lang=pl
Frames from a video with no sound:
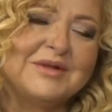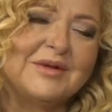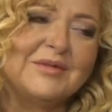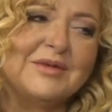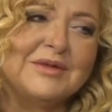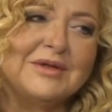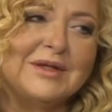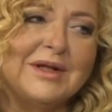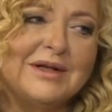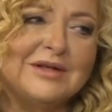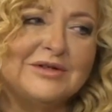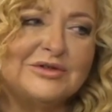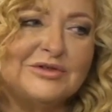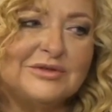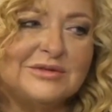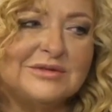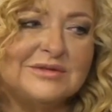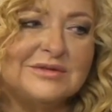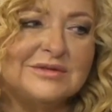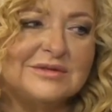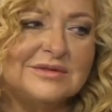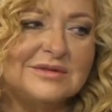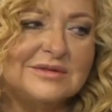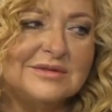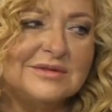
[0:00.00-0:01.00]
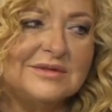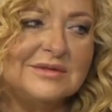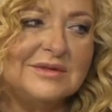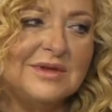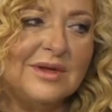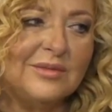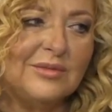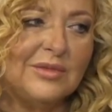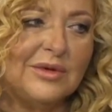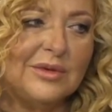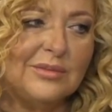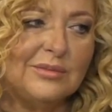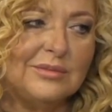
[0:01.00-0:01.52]
polska mentalność.
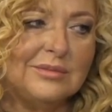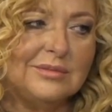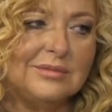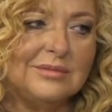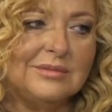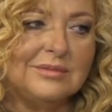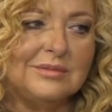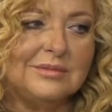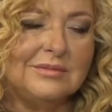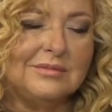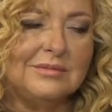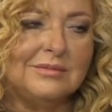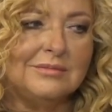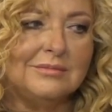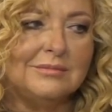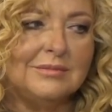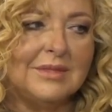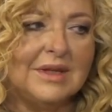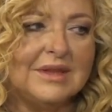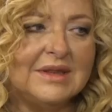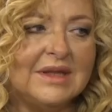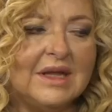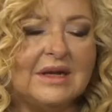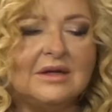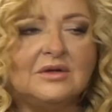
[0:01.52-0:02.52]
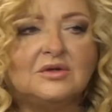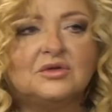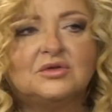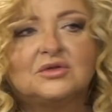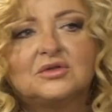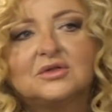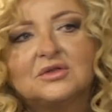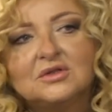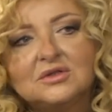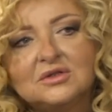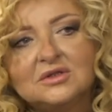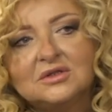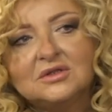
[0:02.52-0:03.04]
Ja mam
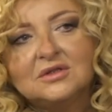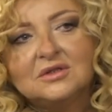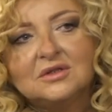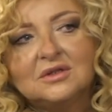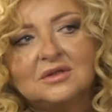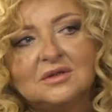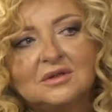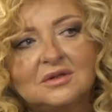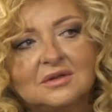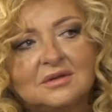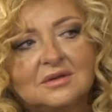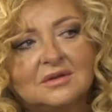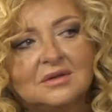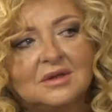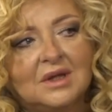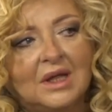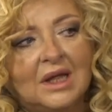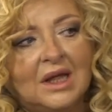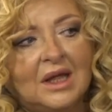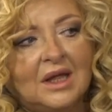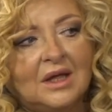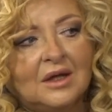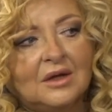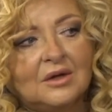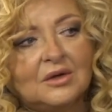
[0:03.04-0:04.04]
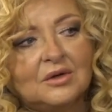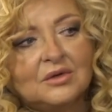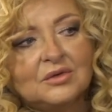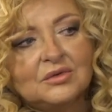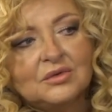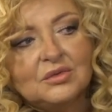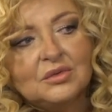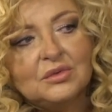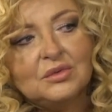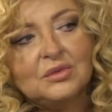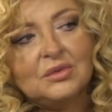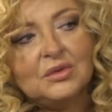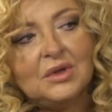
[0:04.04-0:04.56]
mentalność rodziny,
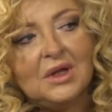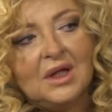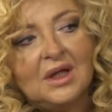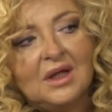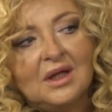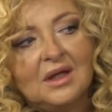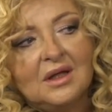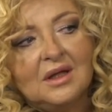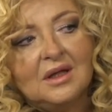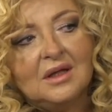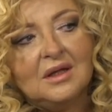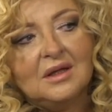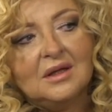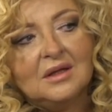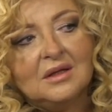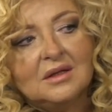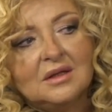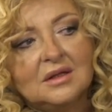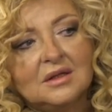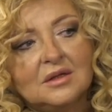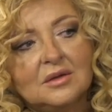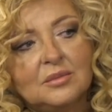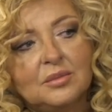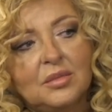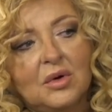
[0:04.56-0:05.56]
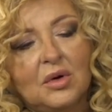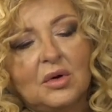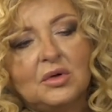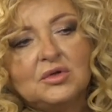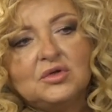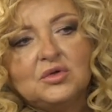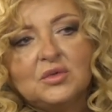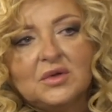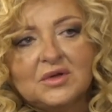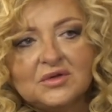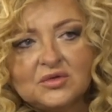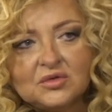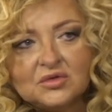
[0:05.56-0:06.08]
która e,
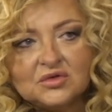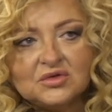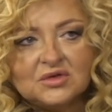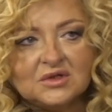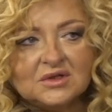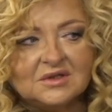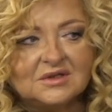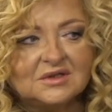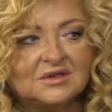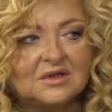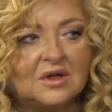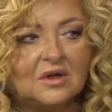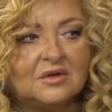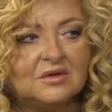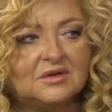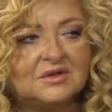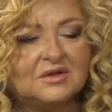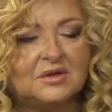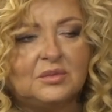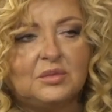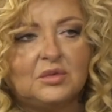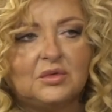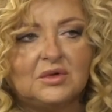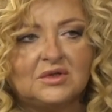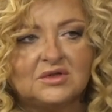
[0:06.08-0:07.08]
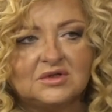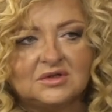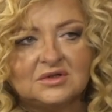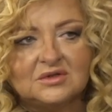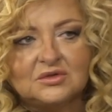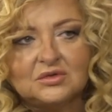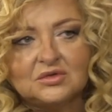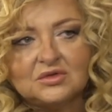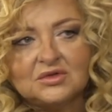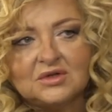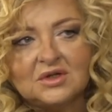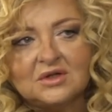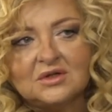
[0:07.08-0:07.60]
pochodziła z różnych stron, drypiła się
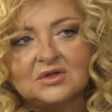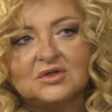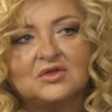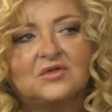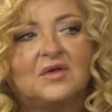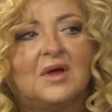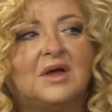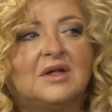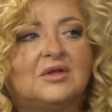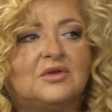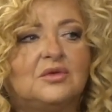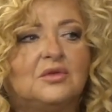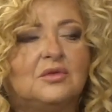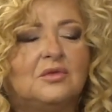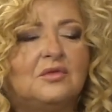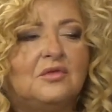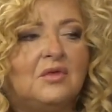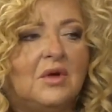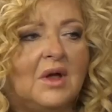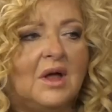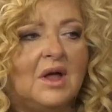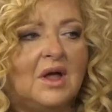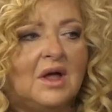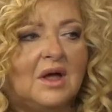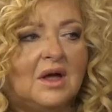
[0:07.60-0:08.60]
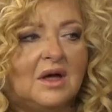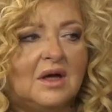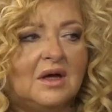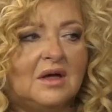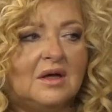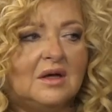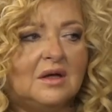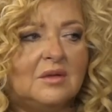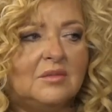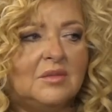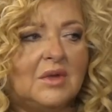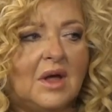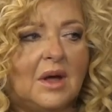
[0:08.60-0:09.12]
z różnych światów,
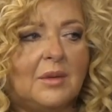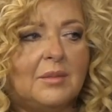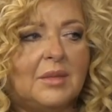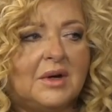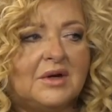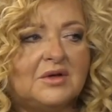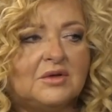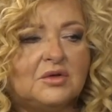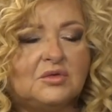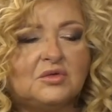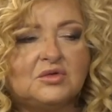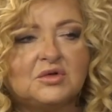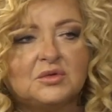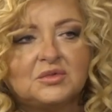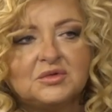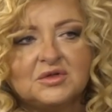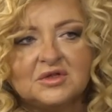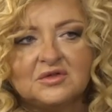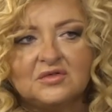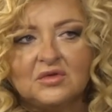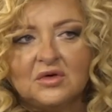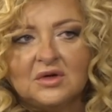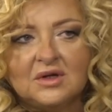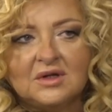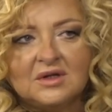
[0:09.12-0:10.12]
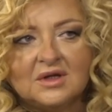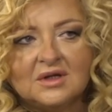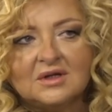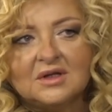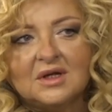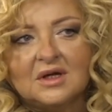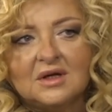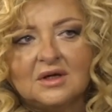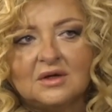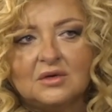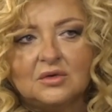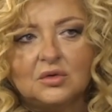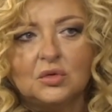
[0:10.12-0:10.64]
e, miała bardzo duże przyzwolenie
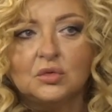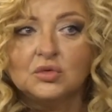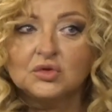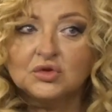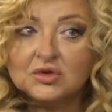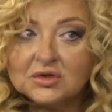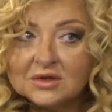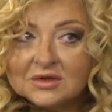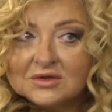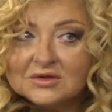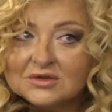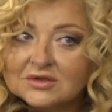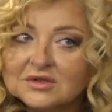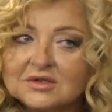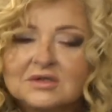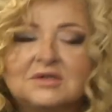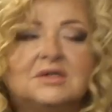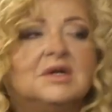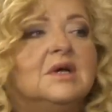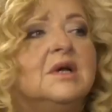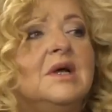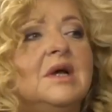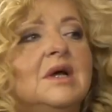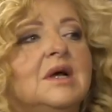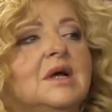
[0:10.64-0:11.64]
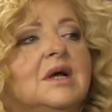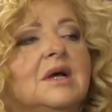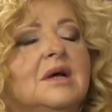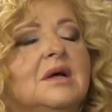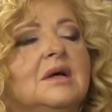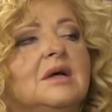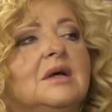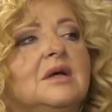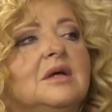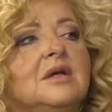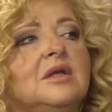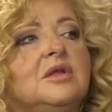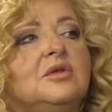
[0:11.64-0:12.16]
na różność
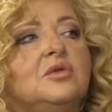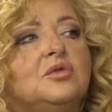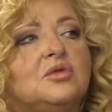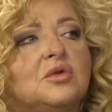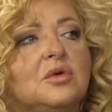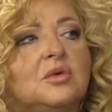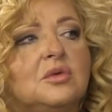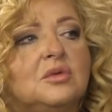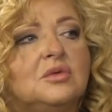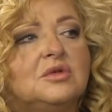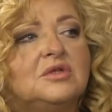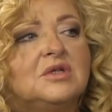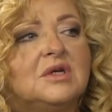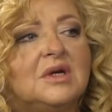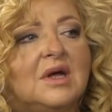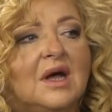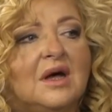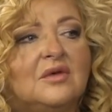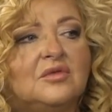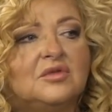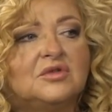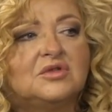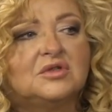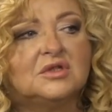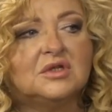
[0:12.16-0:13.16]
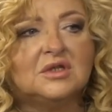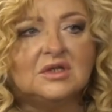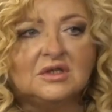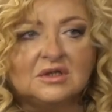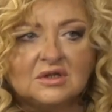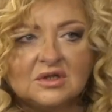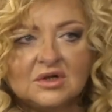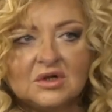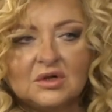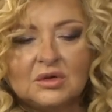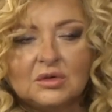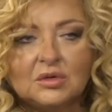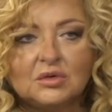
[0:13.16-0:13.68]
e, i dużą ciekawość
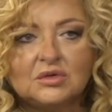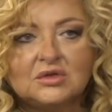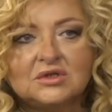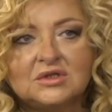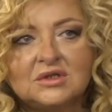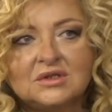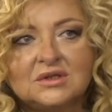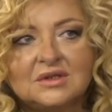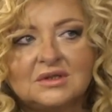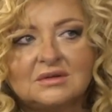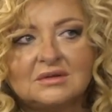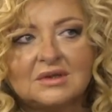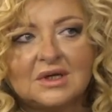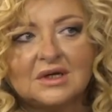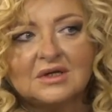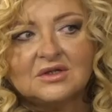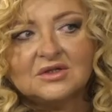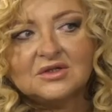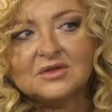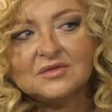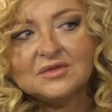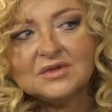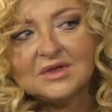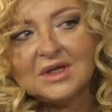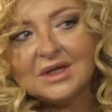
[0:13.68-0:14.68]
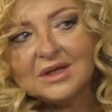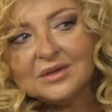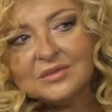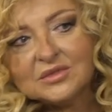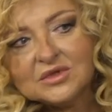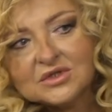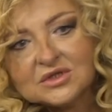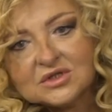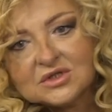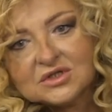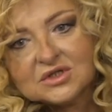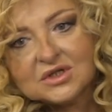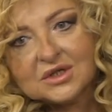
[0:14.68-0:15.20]
innych ludzi. Także wydaje
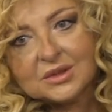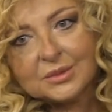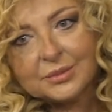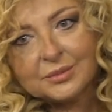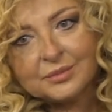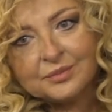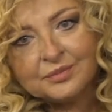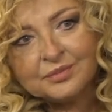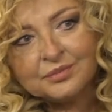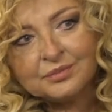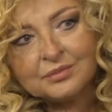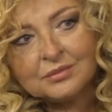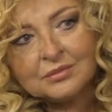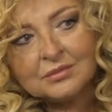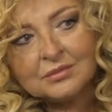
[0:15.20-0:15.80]
mi się, że